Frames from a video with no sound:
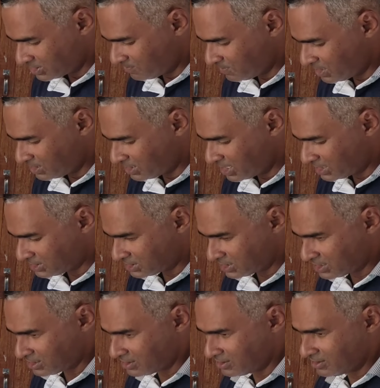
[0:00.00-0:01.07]
Sempre dá tá
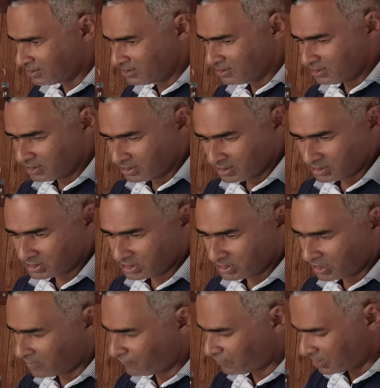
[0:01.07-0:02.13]
essa, essa
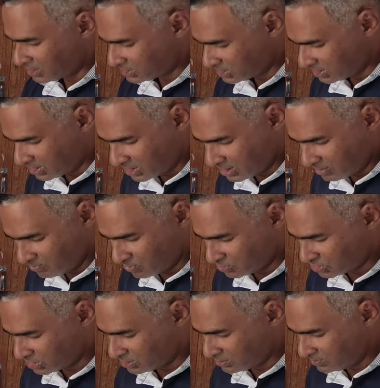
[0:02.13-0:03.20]
interferência aqui,
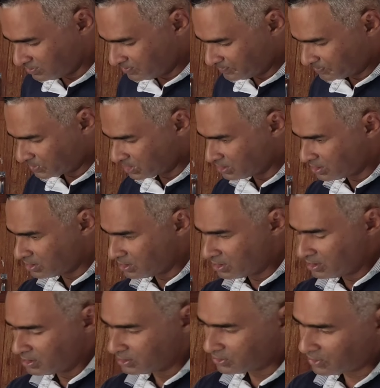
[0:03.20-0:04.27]
mostrando
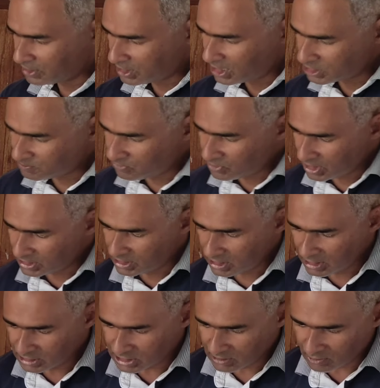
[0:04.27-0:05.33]
então aqui as bocas
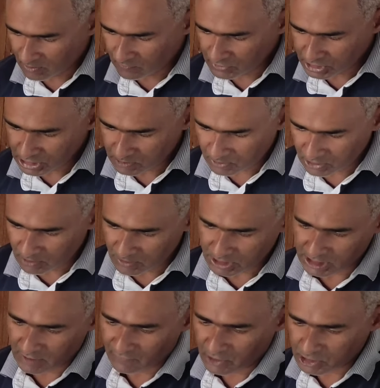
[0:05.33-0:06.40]
deles, como vocês podem
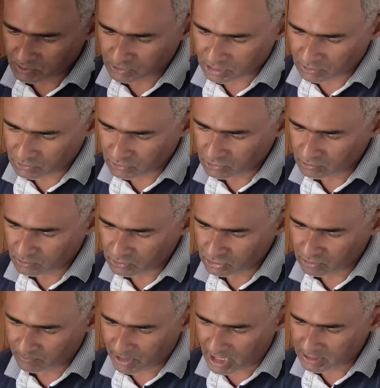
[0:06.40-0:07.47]
observar, os botões tudo
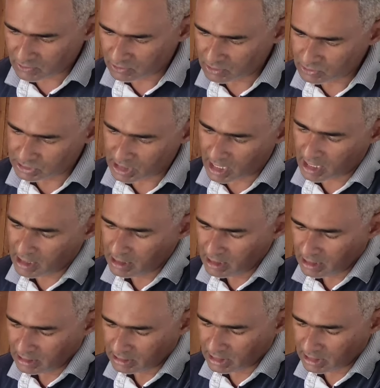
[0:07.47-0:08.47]
muito prático de usar.